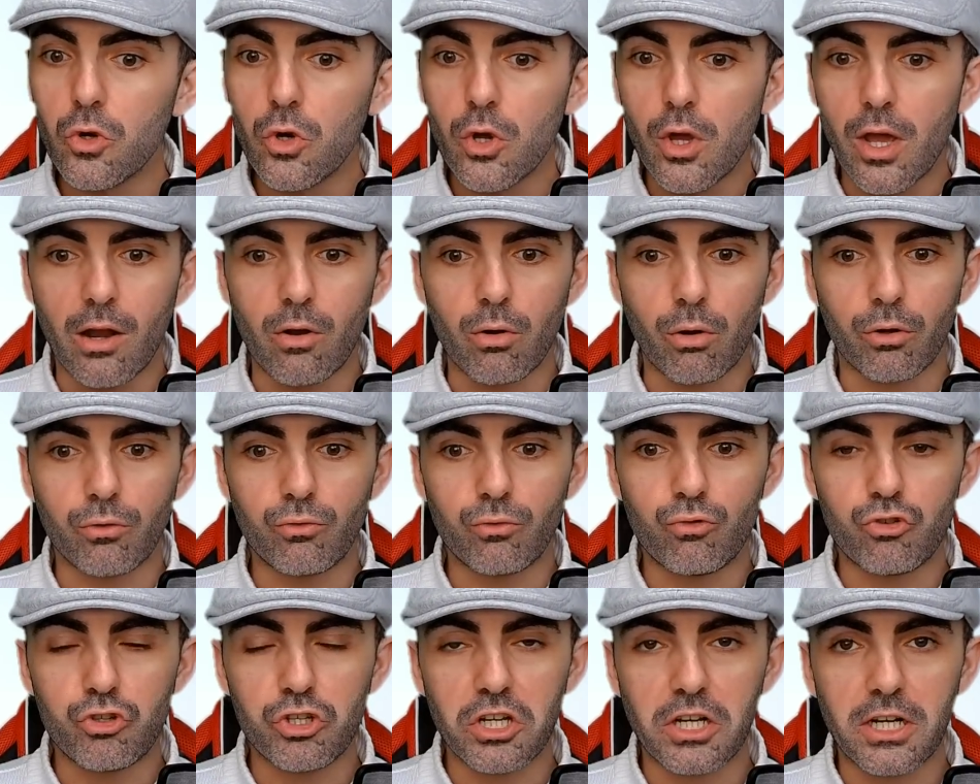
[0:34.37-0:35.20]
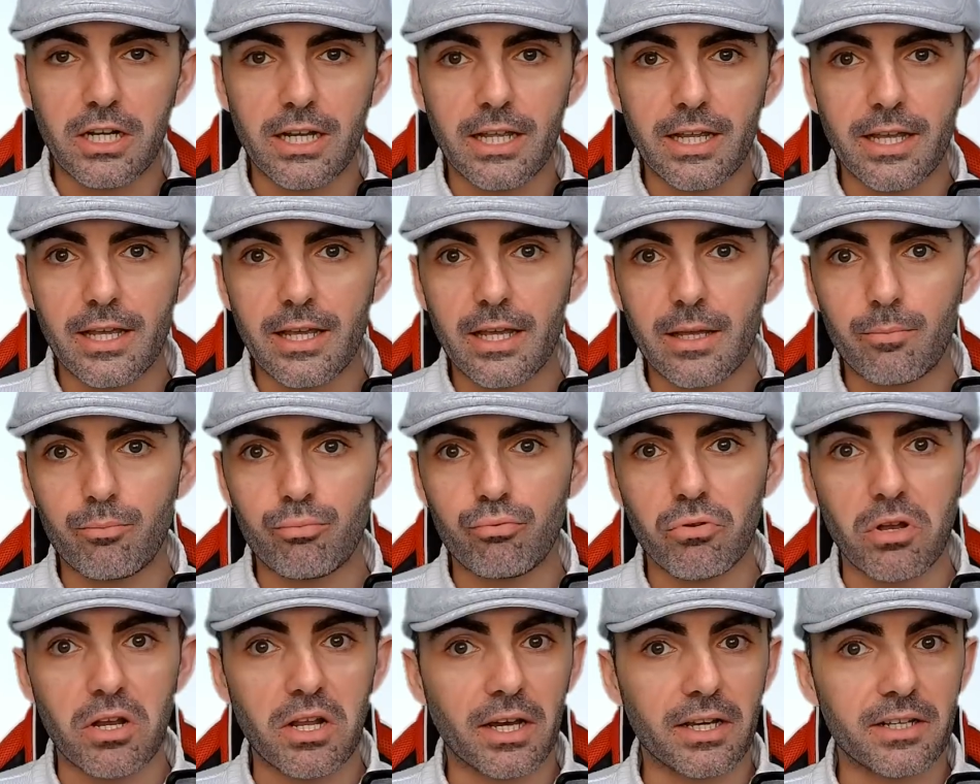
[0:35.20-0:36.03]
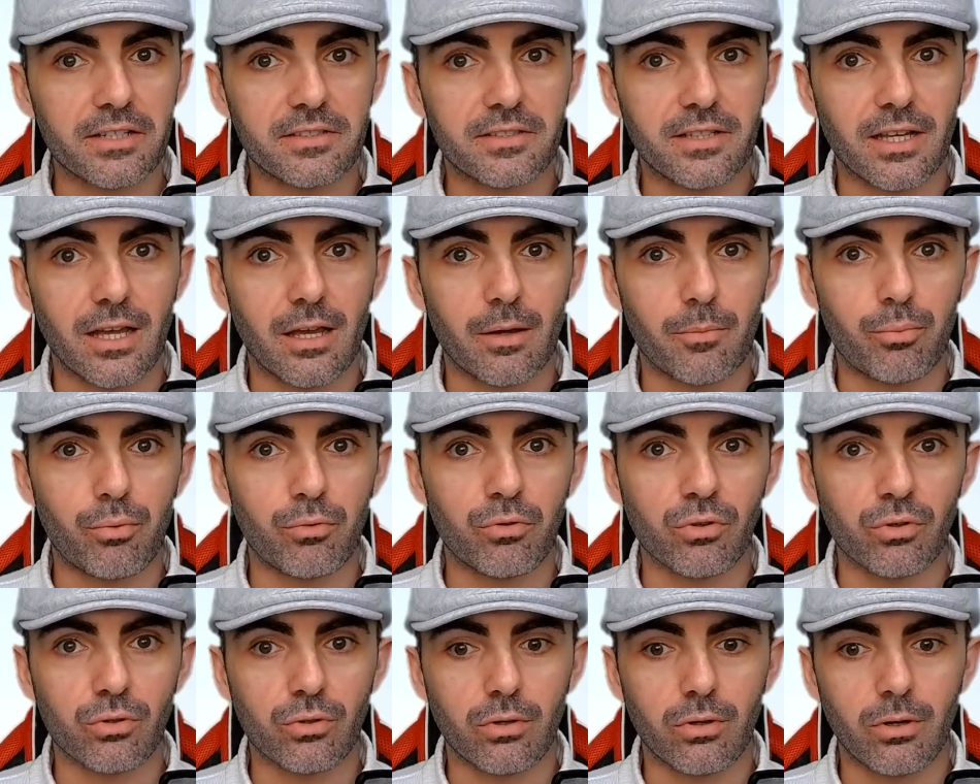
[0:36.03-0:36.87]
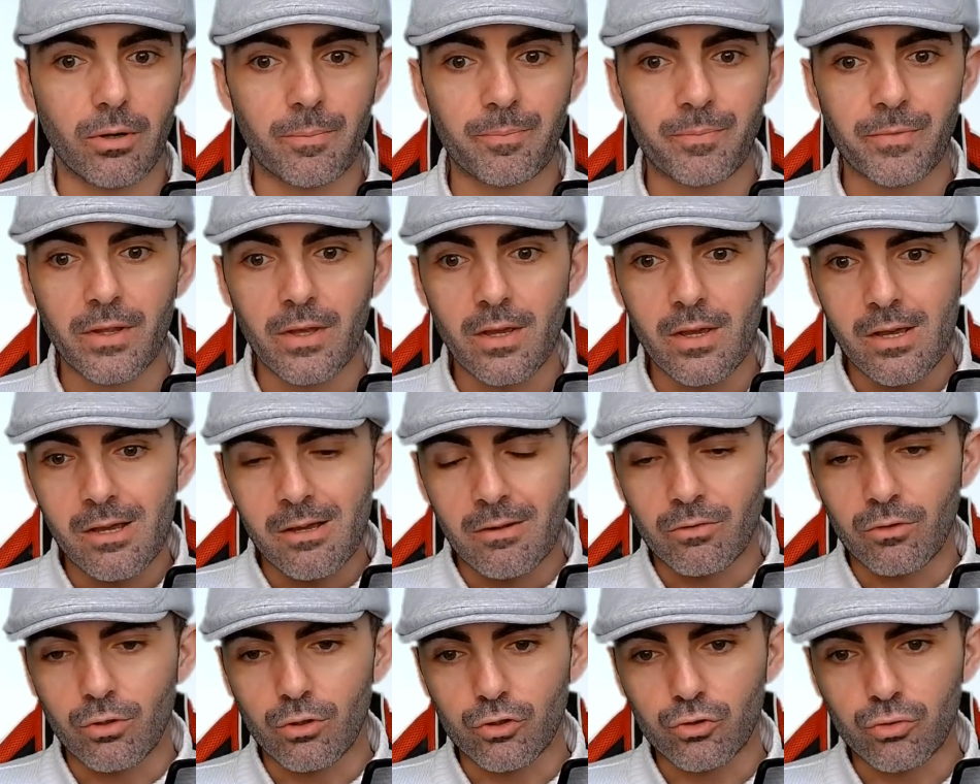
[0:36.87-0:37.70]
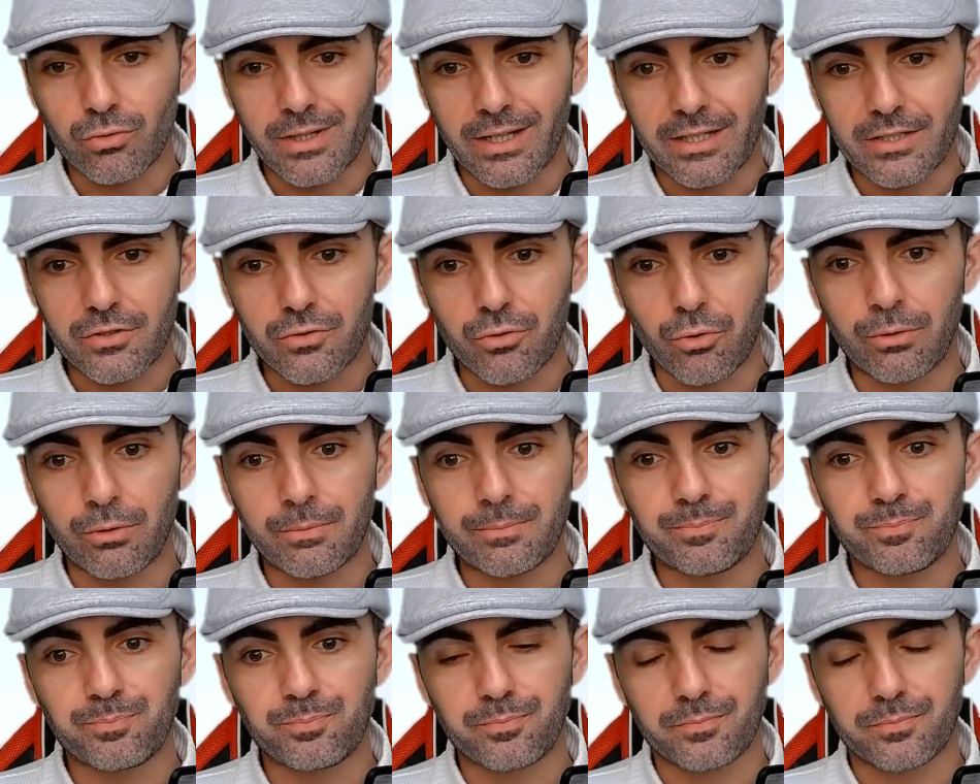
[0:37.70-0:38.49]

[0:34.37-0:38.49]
Elle aurait dû gicler et puis elle est restée un peu dans dans son action.